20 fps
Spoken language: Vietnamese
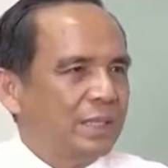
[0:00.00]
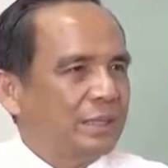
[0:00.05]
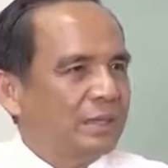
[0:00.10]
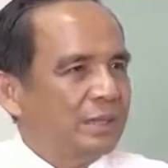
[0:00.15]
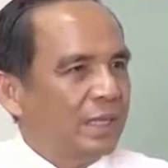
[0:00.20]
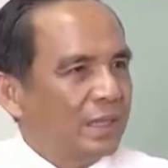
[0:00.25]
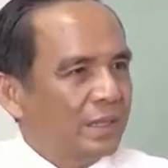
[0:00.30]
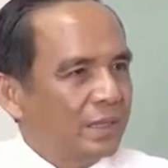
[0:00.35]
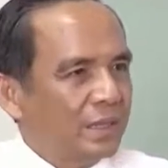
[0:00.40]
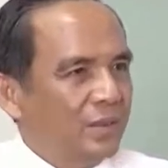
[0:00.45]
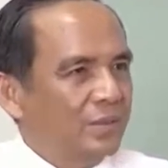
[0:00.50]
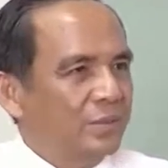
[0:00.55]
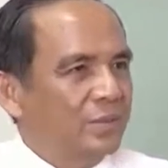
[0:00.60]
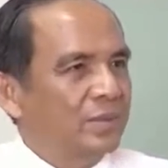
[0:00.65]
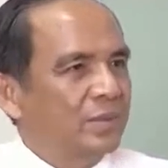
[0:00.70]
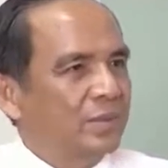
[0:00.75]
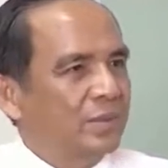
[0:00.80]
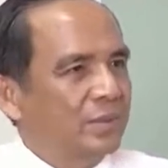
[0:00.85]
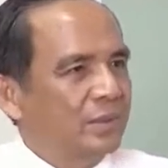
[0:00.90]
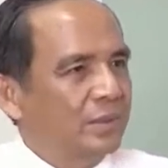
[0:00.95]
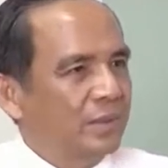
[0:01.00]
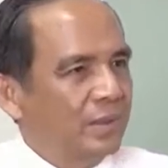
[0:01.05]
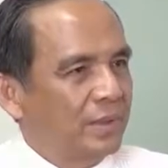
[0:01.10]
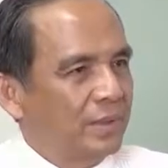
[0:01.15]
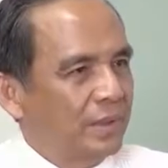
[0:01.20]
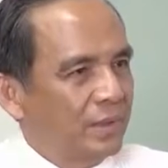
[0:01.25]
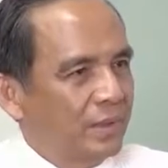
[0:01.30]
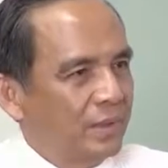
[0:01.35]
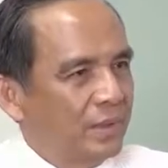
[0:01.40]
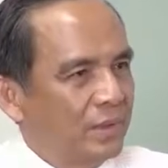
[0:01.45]
cái tác động
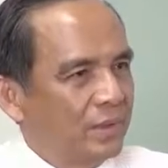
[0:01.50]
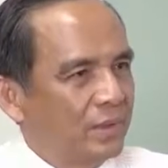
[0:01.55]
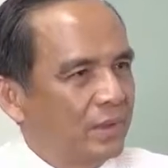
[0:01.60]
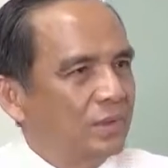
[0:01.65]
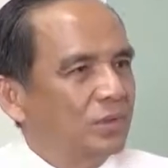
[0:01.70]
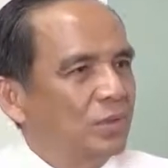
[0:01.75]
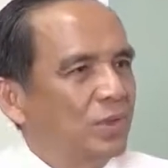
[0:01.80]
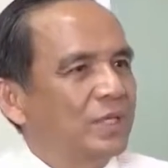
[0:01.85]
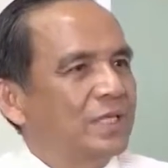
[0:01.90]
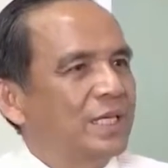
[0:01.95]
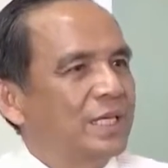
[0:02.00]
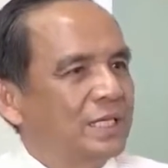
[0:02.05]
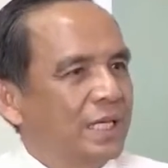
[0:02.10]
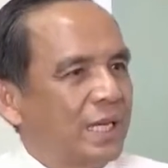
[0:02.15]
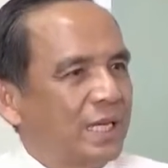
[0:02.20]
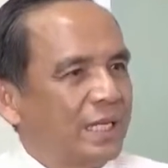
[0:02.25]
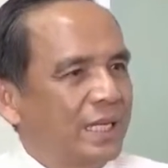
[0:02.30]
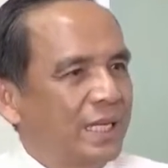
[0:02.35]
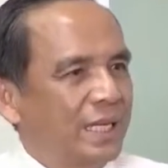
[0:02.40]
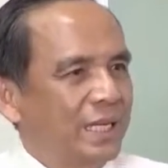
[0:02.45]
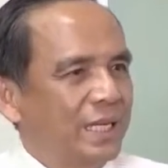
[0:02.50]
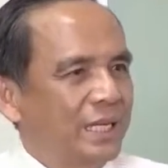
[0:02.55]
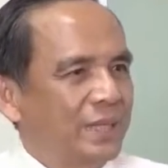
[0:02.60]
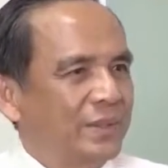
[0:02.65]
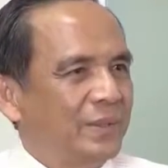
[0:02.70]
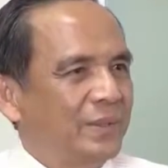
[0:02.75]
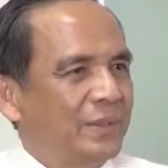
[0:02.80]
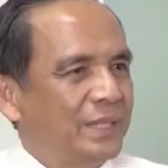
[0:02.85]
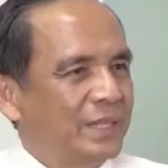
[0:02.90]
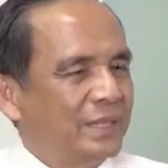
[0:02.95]
của luật thuế tài sản này
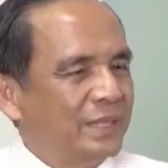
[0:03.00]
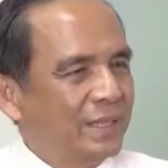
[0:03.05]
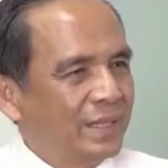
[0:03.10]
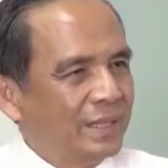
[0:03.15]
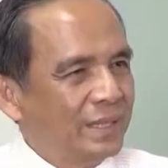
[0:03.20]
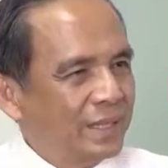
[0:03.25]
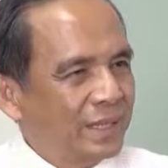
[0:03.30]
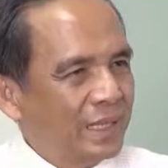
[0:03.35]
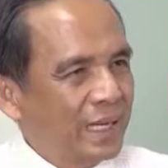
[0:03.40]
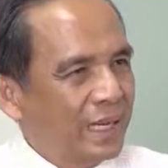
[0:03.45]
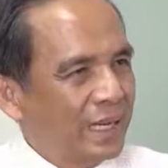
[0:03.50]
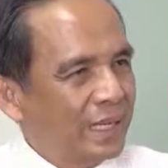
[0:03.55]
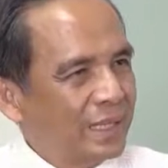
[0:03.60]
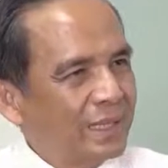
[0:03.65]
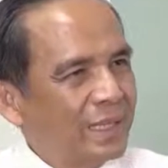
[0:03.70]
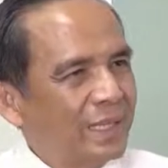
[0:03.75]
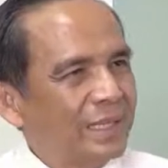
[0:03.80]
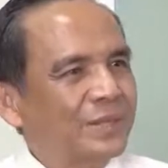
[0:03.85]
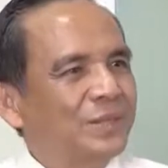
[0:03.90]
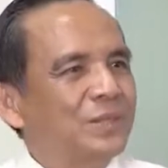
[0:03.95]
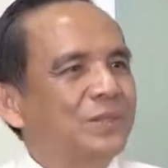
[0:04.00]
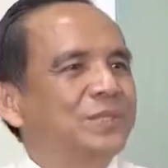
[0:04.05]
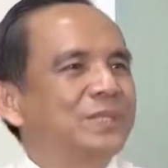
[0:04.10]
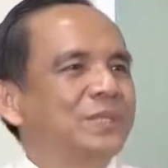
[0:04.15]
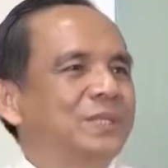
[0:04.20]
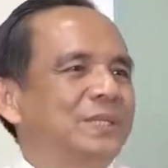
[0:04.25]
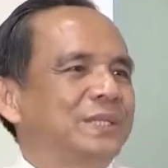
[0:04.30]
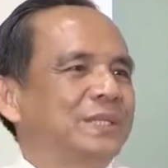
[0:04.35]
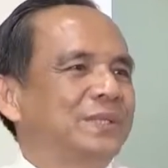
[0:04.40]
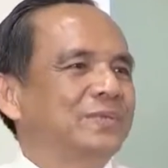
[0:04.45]
đối với tất cả các đối
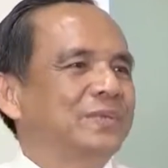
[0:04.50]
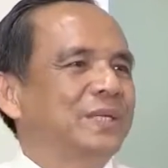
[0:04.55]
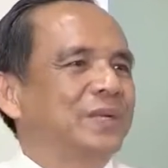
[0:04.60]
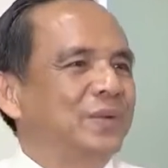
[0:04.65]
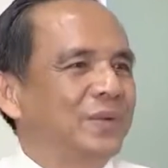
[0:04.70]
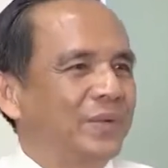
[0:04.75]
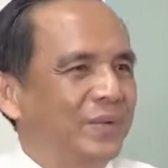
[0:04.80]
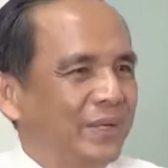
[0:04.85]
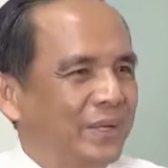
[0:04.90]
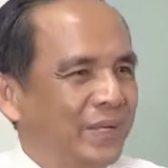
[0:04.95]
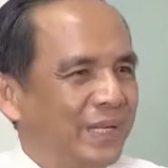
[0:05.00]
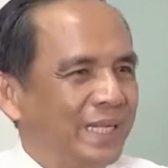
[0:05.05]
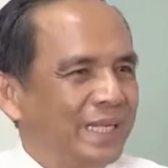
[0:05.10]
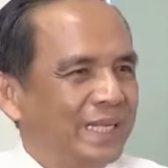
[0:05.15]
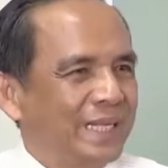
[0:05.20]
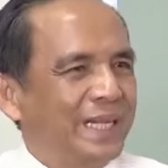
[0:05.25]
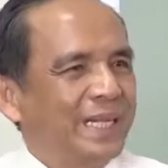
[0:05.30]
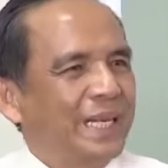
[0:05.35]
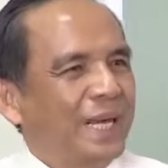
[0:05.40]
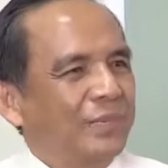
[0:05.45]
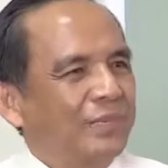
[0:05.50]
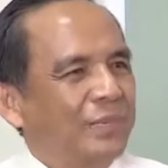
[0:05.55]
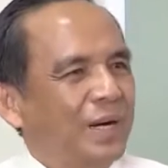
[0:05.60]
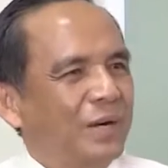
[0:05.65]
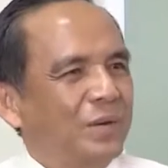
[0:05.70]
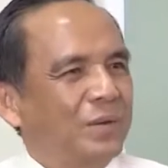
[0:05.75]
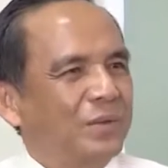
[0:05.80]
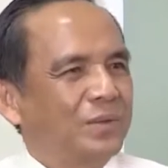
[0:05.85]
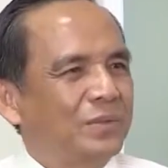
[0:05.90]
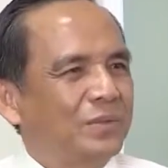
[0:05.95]
tượng trong xã hội để đảm
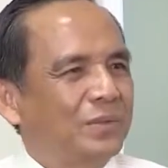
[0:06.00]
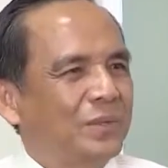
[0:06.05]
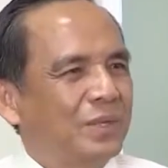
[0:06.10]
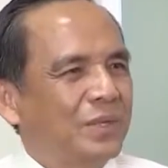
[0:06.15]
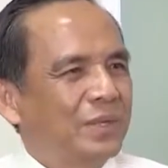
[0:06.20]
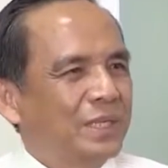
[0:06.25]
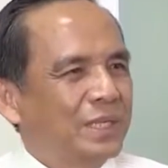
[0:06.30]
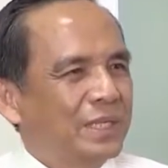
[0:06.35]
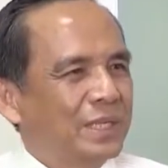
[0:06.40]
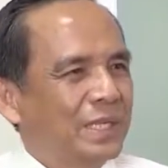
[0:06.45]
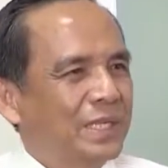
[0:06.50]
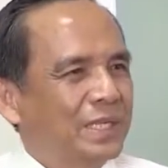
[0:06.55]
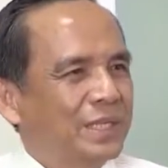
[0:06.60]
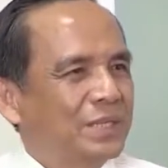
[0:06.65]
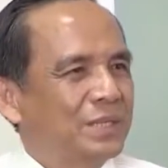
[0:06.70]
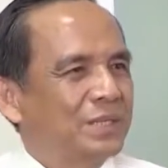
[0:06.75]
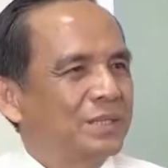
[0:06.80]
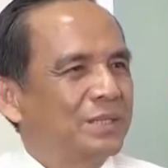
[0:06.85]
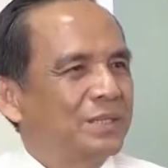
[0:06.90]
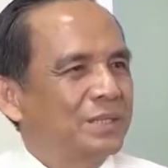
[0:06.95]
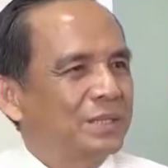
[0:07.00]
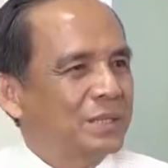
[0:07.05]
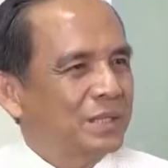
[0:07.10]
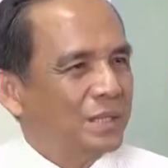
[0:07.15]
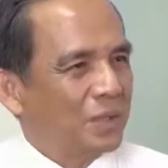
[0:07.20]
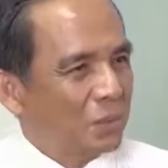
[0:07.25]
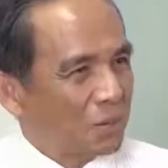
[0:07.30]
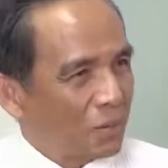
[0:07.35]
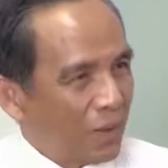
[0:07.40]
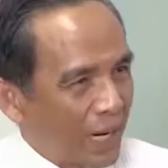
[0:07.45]
bảo cái sự
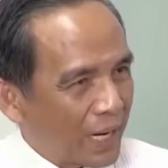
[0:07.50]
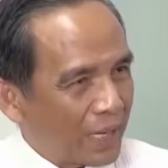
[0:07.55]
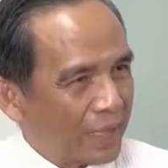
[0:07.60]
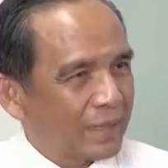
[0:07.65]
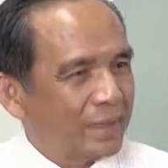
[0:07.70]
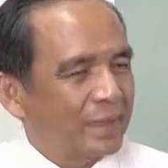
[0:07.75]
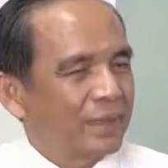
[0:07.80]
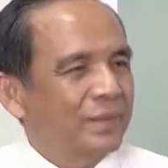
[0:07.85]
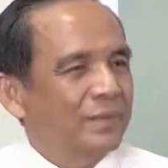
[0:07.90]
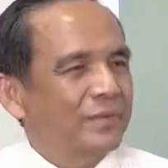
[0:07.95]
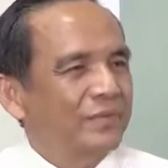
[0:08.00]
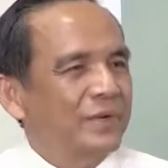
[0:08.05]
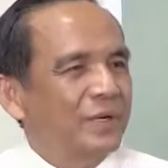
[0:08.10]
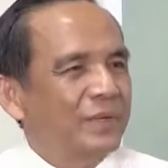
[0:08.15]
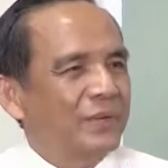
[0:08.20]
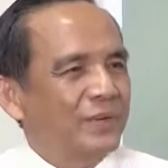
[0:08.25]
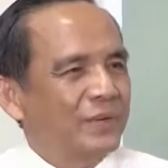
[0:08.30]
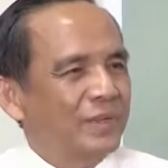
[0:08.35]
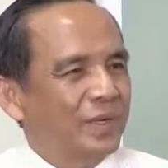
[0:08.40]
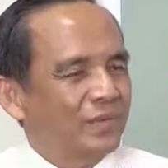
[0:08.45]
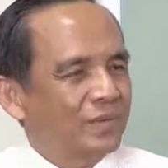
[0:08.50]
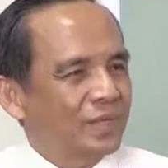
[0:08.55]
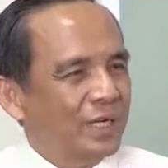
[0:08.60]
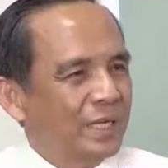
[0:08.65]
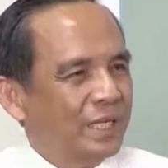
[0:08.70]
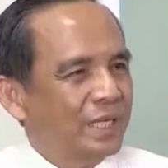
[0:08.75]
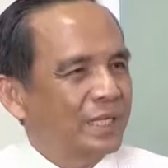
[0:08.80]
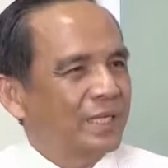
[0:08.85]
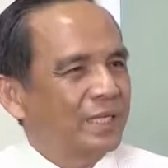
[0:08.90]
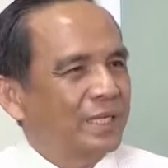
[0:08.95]
công bằng, và cũng đồng
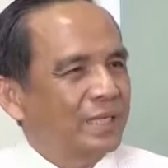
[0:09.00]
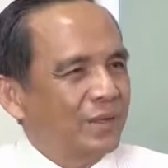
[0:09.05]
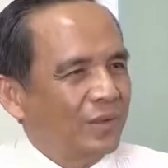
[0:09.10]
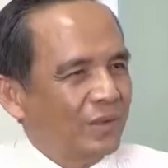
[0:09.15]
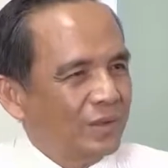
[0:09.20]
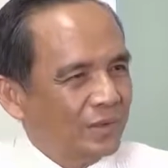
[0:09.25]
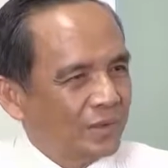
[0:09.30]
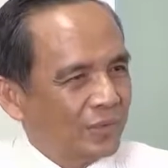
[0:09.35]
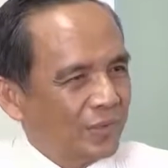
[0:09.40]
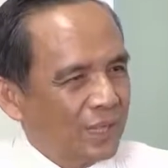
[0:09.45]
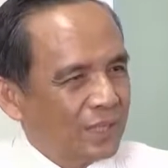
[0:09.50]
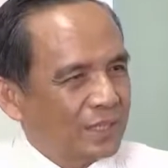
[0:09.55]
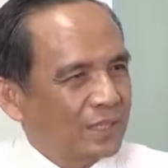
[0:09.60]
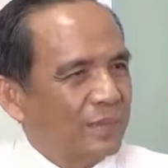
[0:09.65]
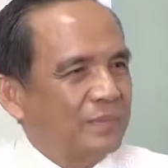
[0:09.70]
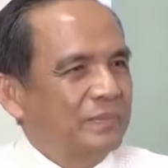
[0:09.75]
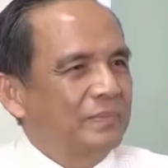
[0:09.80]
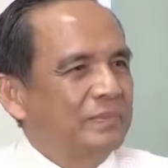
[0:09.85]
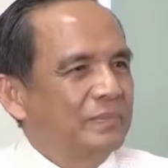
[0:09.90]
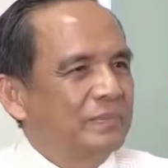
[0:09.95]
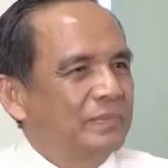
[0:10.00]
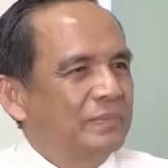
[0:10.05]
thời có quan tâm